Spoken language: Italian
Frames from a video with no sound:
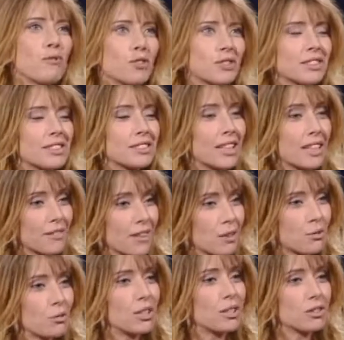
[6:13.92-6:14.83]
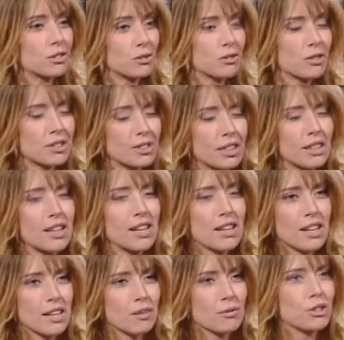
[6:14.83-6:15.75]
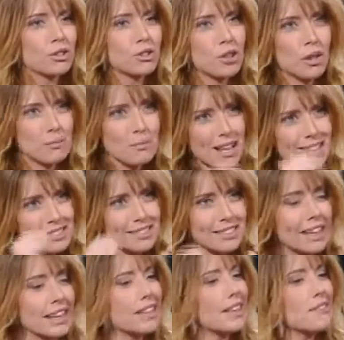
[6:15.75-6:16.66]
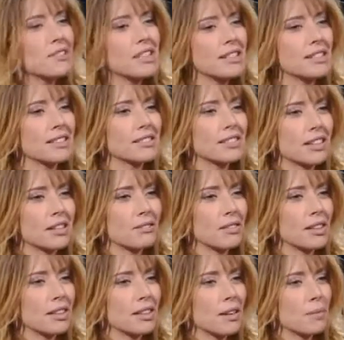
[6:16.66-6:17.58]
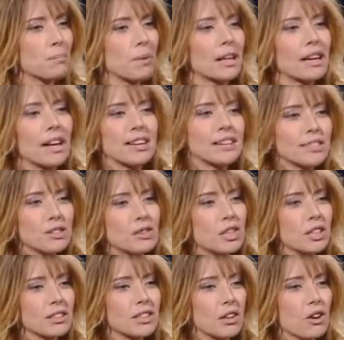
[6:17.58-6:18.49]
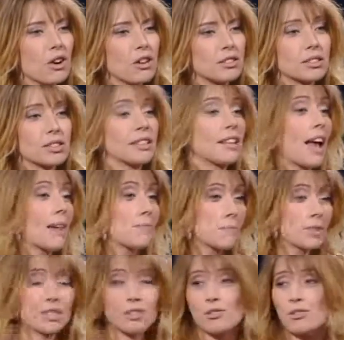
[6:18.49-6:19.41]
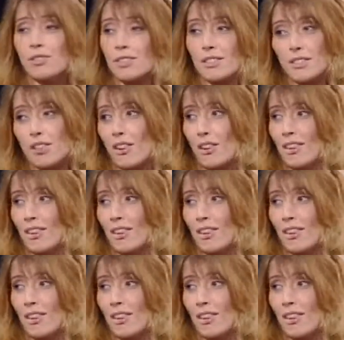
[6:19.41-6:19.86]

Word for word: forse serve a questo, forse questa mia strana vita serve a parlare di certe cose in ambiti dove se no